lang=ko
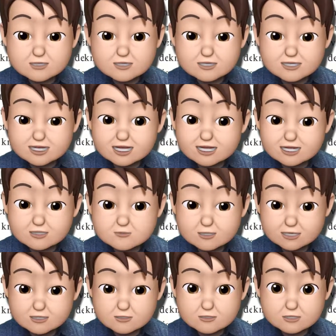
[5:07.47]
실행하기
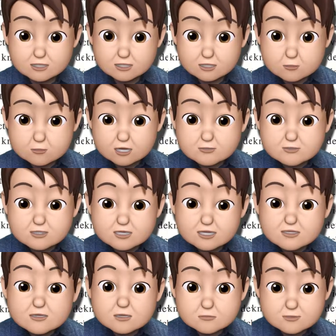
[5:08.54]
위해서. 과업들이
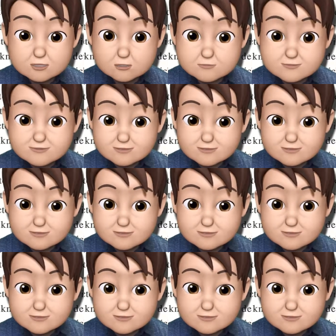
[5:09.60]
있어 없어?